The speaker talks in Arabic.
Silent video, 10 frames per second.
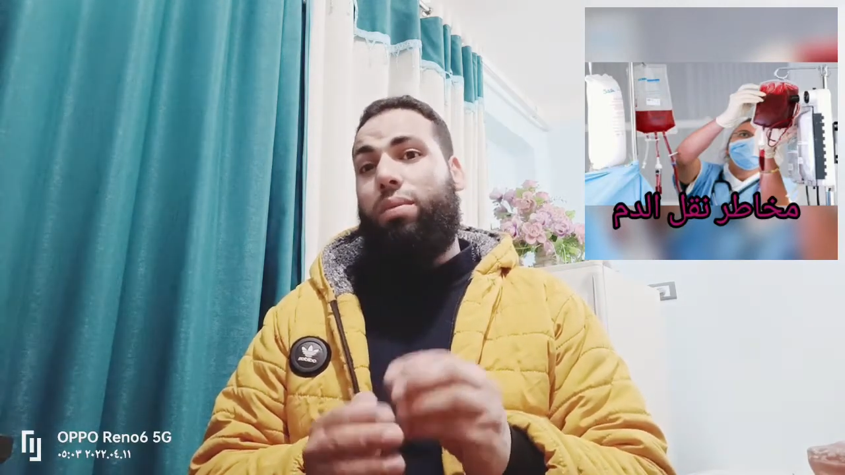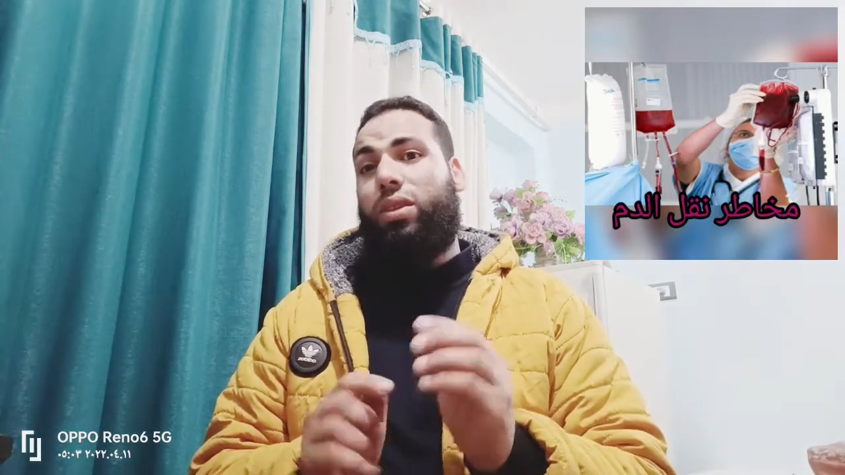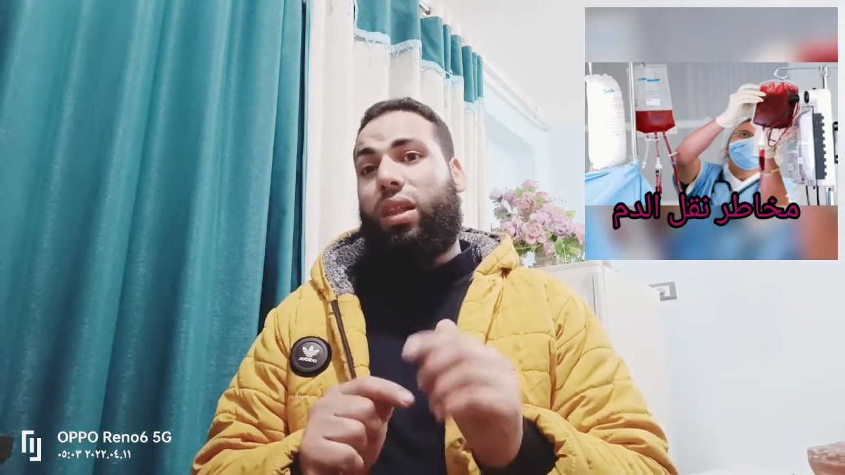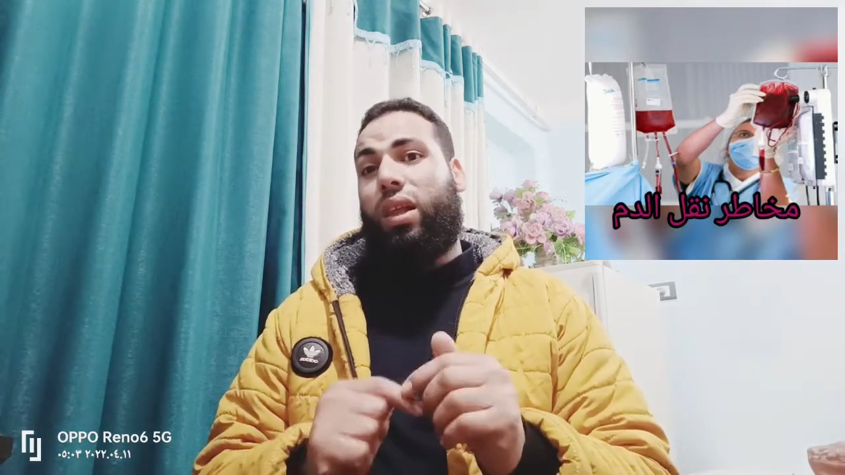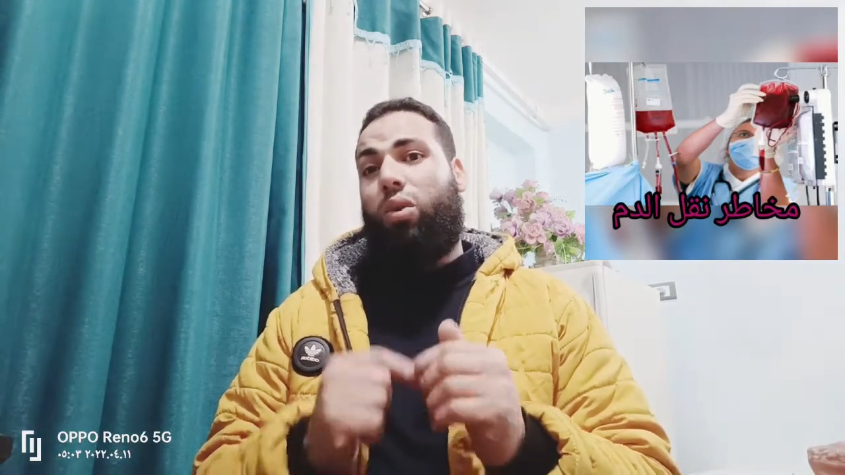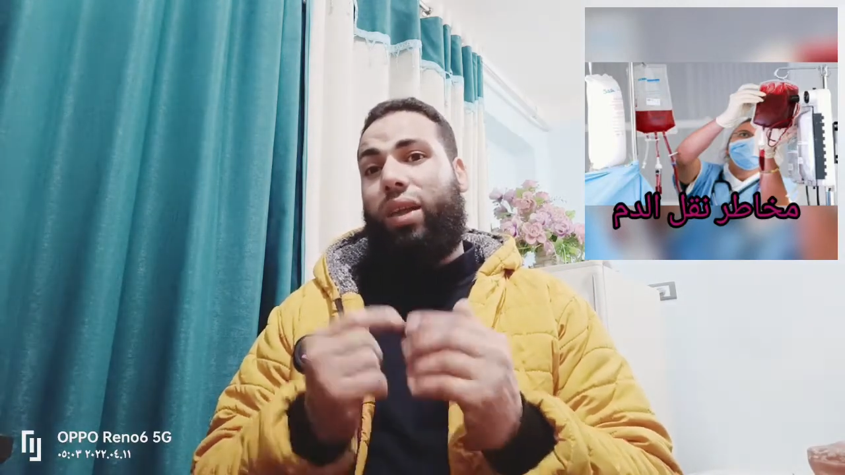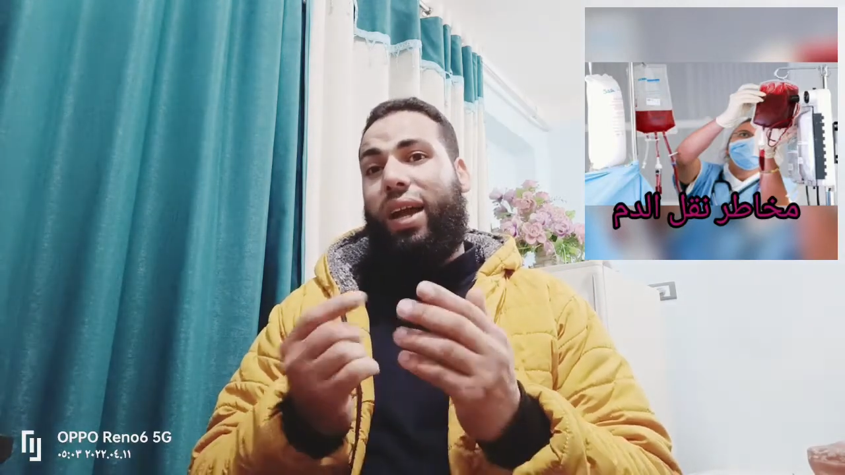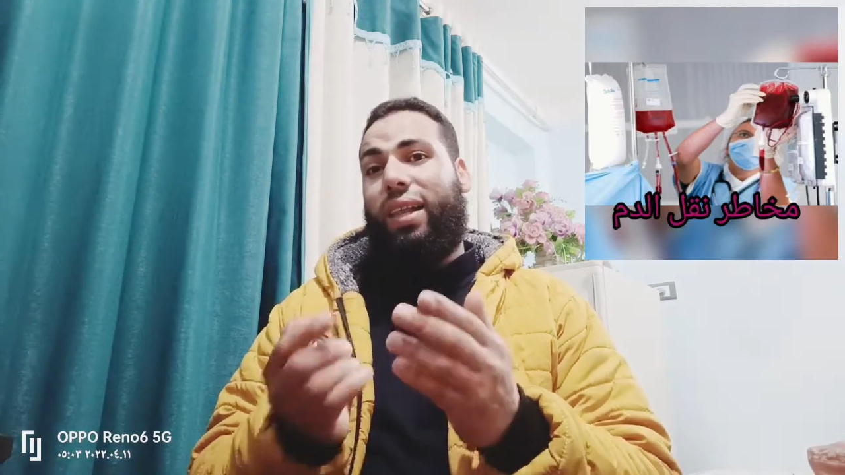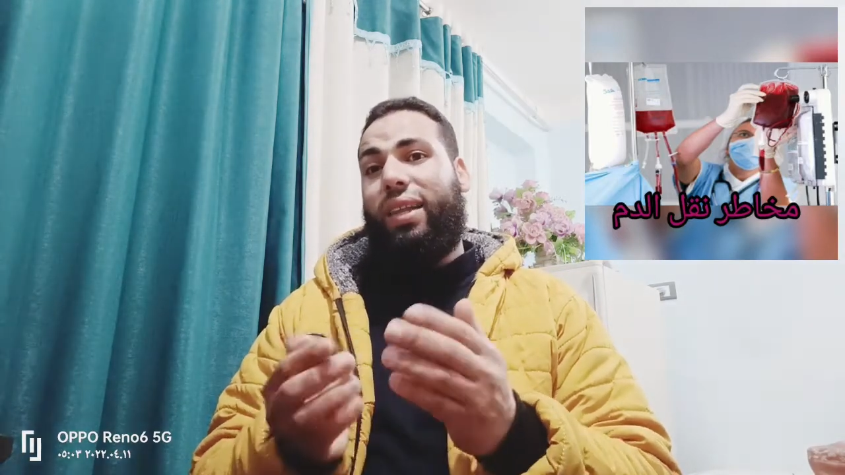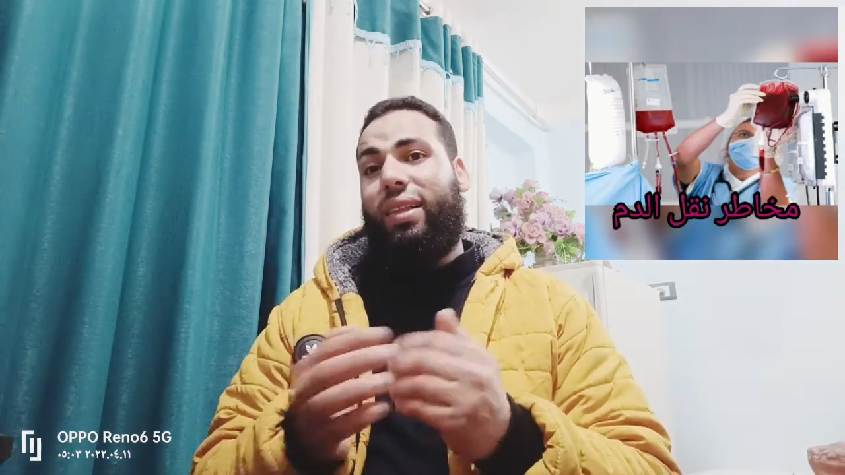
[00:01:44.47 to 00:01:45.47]
بيطلعوا
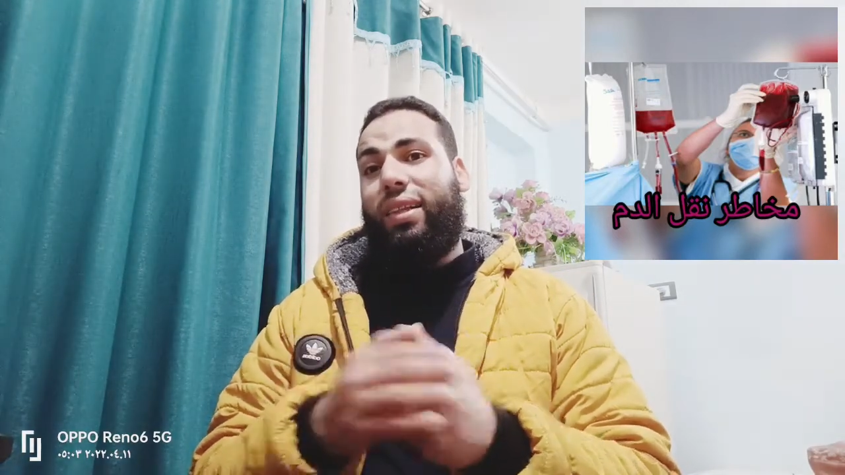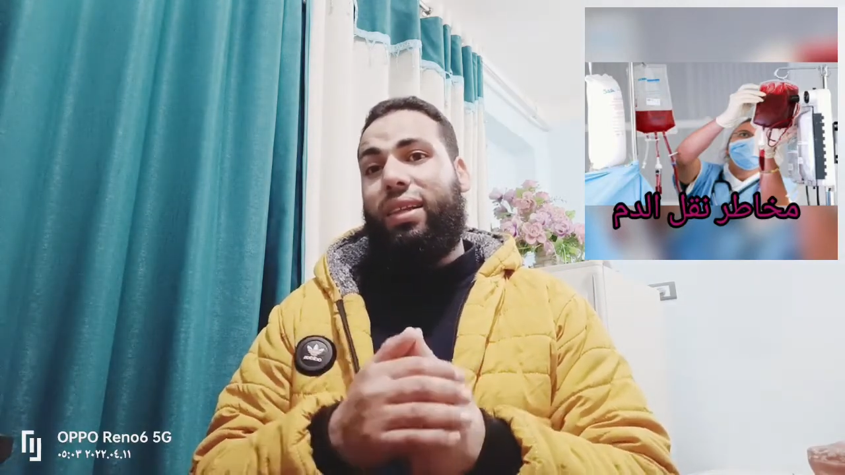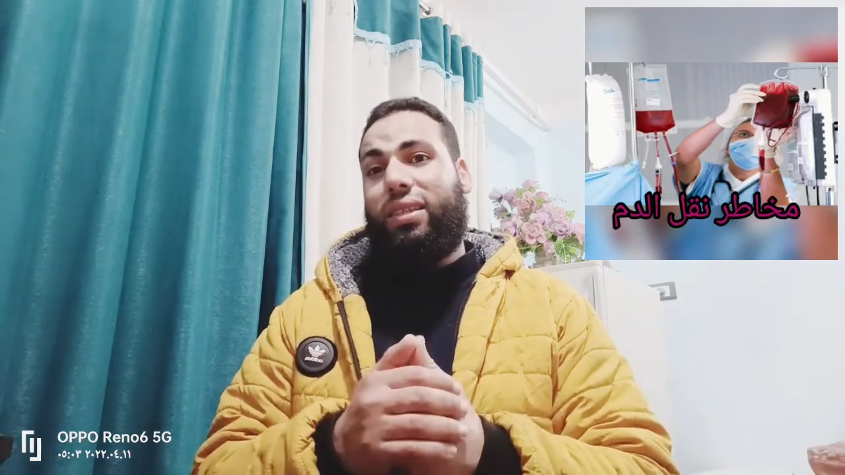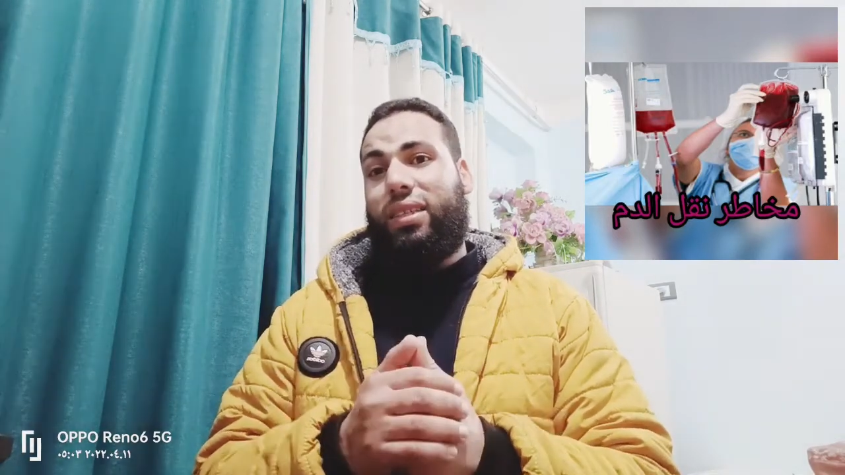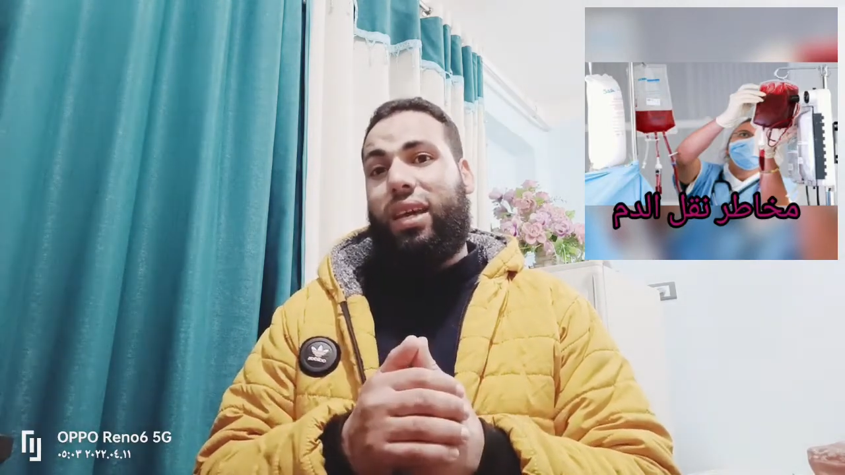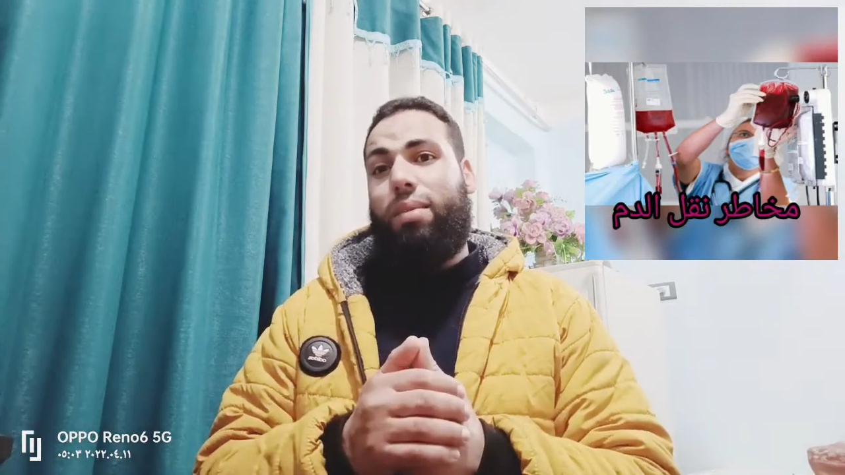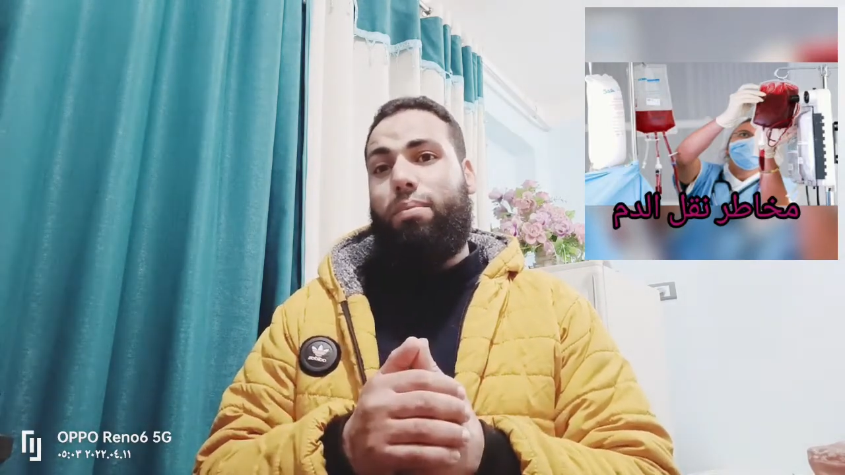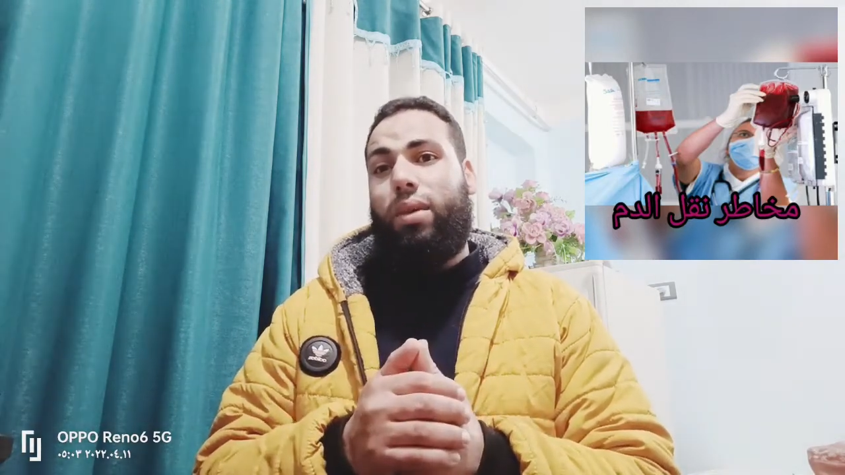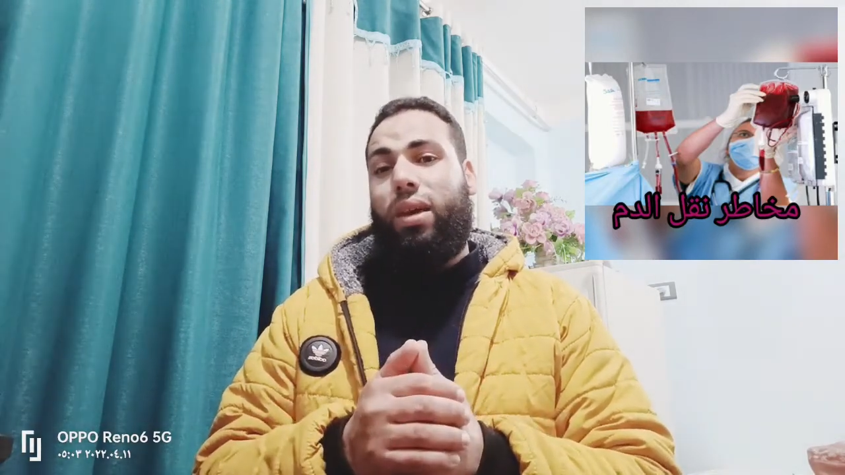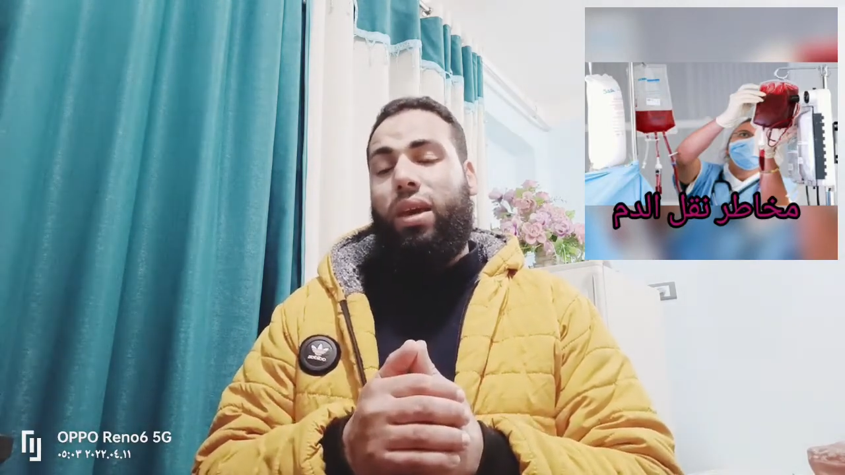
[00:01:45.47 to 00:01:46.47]
الحالات للإقسام